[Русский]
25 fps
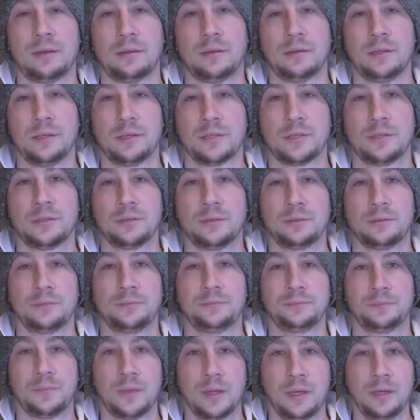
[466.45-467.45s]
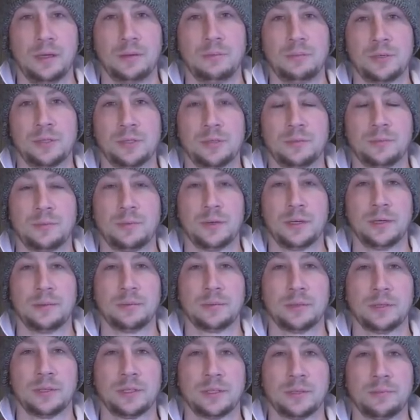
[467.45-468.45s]
Так что приступаем
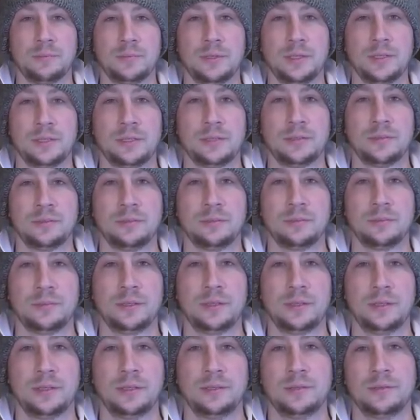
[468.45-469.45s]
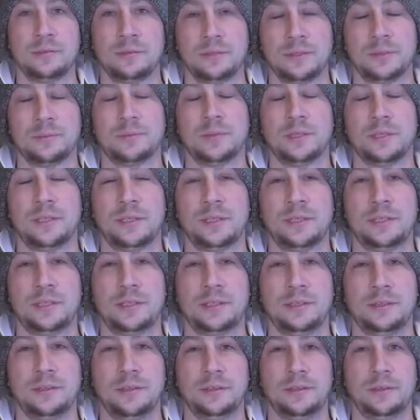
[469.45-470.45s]
к нашим действиям.
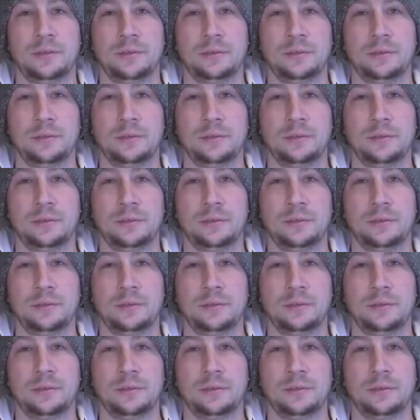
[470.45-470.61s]
Смотрите и